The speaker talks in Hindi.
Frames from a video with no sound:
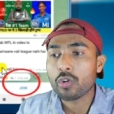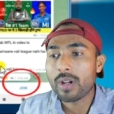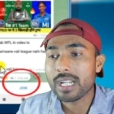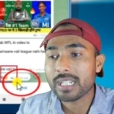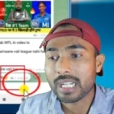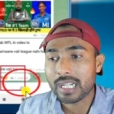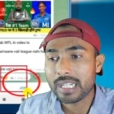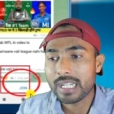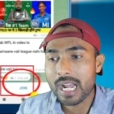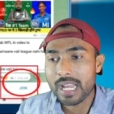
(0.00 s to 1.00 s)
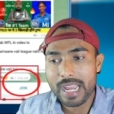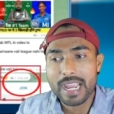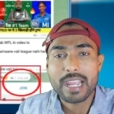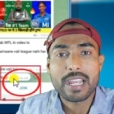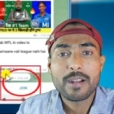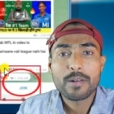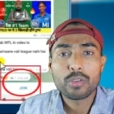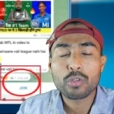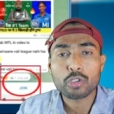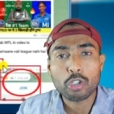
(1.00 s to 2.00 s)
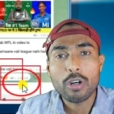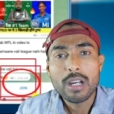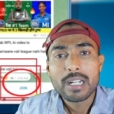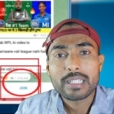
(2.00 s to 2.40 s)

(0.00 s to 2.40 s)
को ज्वाइन कर लेना है दोस्तों